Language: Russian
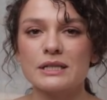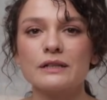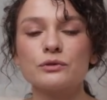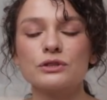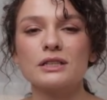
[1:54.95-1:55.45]

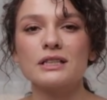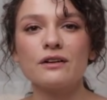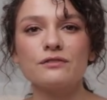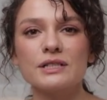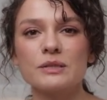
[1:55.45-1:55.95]
Так вот,
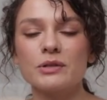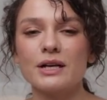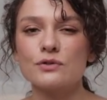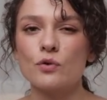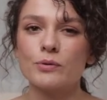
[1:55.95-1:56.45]
когда вы
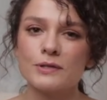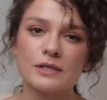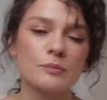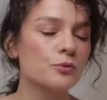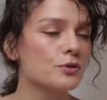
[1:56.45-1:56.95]
собираете выбирайте
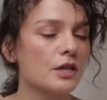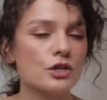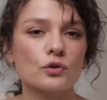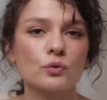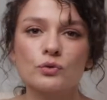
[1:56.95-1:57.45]
образ, и пусть
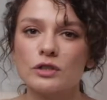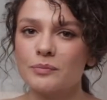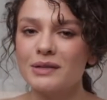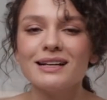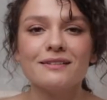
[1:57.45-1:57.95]
даже
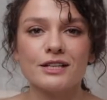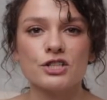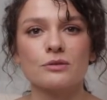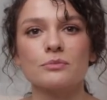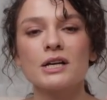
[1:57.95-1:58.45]
утром или
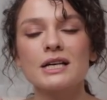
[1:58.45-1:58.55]
вечером.